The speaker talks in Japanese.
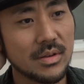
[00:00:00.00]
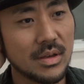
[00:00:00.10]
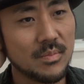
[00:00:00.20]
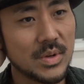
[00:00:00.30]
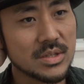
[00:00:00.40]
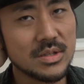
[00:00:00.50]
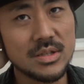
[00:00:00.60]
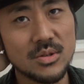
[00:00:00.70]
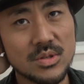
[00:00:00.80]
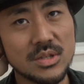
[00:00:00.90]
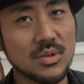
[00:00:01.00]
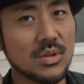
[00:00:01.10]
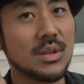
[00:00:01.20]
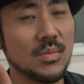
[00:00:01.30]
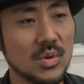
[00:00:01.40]
原発に一つに
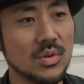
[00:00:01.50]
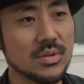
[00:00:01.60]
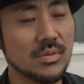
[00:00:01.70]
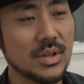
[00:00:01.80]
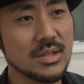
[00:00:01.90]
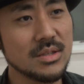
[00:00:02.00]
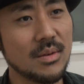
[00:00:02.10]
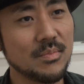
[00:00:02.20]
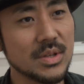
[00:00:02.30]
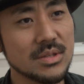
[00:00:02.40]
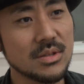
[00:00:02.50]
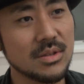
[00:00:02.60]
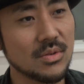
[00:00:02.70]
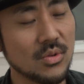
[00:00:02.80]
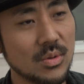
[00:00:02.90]
とってもその脱原発っ
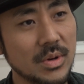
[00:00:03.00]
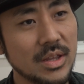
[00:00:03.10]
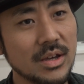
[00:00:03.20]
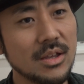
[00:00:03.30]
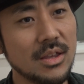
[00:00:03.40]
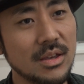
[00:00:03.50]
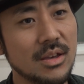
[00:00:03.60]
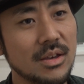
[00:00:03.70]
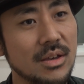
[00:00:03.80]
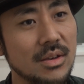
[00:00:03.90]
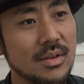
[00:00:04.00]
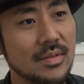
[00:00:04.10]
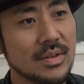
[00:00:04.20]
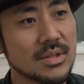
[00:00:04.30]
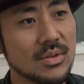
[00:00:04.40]
ていう言葉だけで
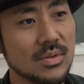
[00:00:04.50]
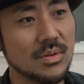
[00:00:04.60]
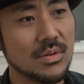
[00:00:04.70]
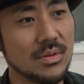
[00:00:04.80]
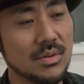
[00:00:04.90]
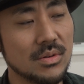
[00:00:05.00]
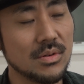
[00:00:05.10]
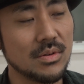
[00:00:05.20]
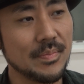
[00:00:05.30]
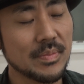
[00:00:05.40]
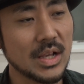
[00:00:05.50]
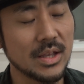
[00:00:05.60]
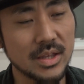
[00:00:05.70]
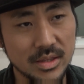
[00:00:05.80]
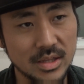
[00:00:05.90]
その
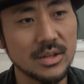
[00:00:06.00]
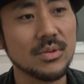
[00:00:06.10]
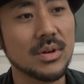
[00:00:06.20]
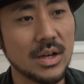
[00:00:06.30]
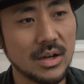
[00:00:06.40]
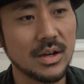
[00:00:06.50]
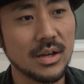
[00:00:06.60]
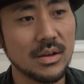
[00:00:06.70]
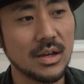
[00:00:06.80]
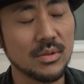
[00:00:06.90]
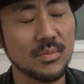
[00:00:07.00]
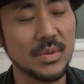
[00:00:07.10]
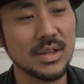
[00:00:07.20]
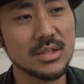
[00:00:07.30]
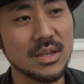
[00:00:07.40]
語ったりとかあの、
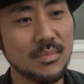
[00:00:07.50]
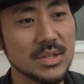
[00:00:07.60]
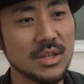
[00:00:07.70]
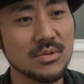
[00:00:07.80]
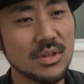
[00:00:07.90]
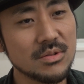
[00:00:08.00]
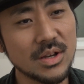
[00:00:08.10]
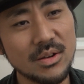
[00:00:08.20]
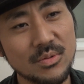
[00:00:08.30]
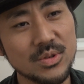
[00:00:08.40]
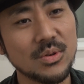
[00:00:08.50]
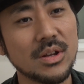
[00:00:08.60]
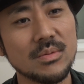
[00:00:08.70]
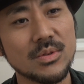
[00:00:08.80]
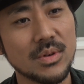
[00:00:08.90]
まあ、脱原発って言ってるからこの人を選
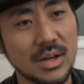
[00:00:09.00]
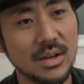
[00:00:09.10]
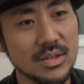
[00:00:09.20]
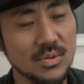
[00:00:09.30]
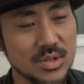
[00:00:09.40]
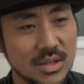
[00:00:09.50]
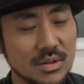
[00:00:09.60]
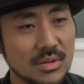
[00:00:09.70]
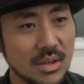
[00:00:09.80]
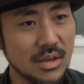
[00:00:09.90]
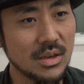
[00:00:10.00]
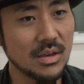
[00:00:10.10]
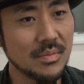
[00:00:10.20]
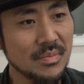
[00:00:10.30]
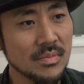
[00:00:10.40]
ぶとかそうじゃなくて、
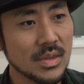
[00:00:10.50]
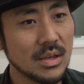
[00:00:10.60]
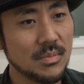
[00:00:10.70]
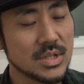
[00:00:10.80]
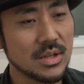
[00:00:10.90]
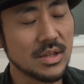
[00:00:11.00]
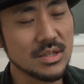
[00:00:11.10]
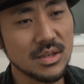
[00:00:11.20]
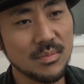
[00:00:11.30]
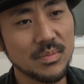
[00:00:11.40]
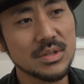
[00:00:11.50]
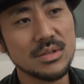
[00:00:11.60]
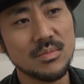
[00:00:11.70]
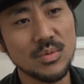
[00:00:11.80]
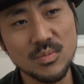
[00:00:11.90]
まあ、じゃあ脱原
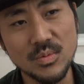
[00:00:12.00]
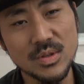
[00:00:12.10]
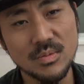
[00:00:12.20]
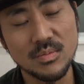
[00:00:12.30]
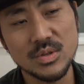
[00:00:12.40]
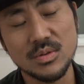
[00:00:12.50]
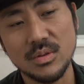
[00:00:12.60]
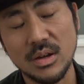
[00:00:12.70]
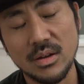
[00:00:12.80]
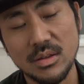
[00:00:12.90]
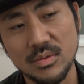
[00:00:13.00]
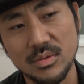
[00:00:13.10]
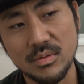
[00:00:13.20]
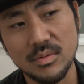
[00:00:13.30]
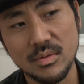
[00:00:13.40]
発に僕ももちろんあ
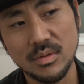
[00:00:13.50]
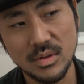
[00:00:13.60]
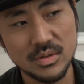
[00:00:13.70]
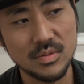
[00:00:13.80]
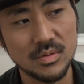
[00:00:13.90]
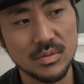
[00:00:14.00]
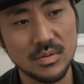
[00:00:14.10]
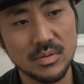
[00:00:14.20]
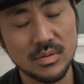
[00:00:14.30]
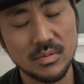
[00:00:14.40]
の、ね、その